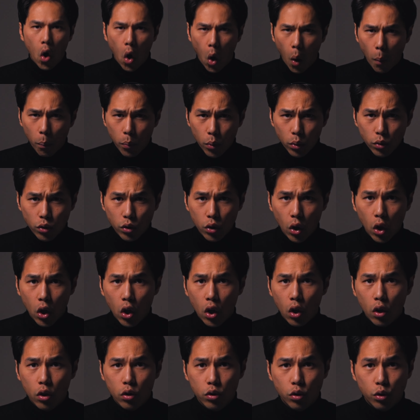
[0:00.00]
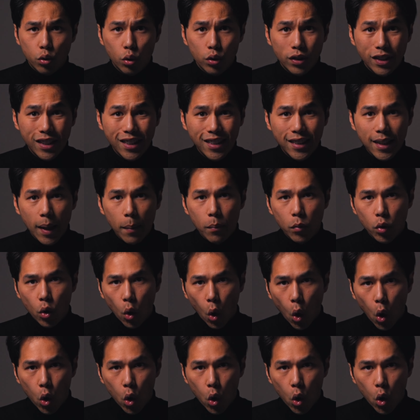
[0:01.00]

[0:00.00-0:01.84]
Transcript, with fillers: En plus, ce système de